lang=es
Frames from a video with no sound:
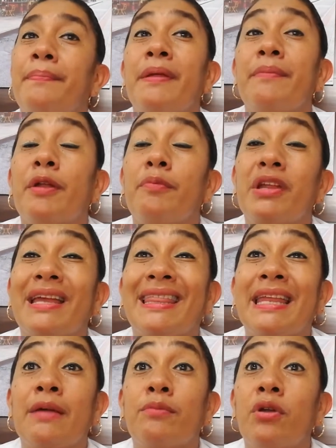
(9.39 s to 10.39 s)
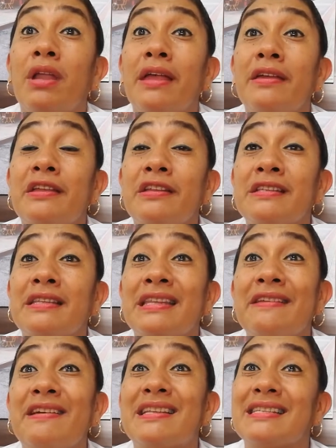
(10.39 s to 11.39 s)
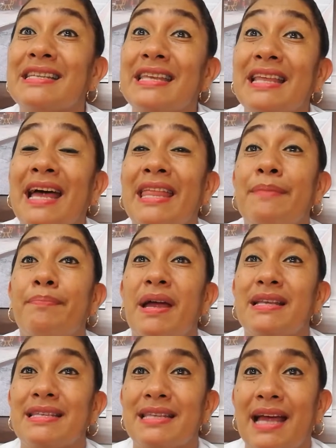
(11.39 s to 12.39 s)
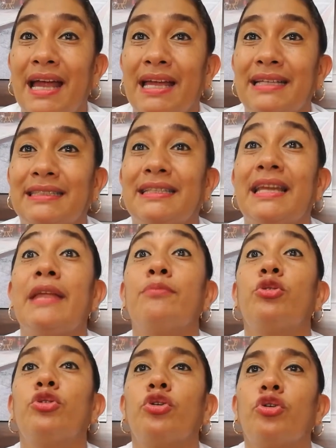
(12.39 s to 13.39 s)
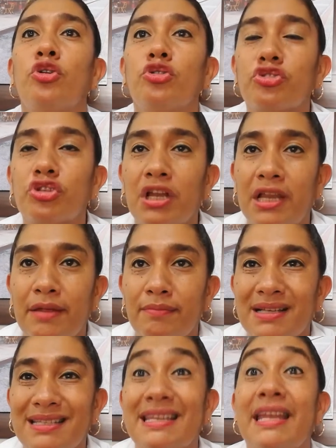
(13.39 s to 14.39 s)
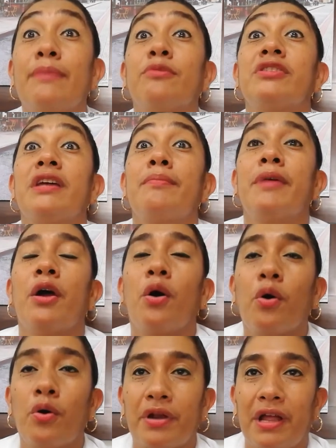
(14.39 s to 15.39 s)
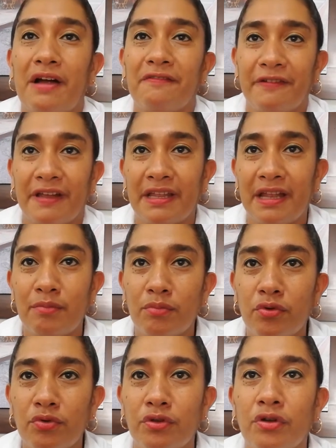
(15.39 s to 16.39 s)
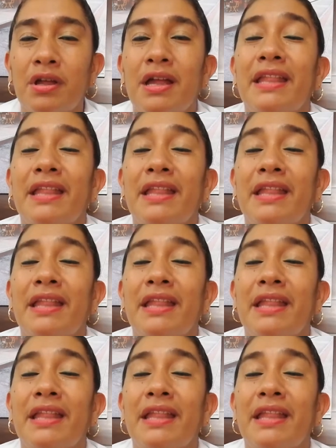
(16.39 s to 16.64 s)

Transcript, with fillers: primero porque tenemos la diversidad de paisajes, tenemos todos los climas, tenemos el mejor café del mundo,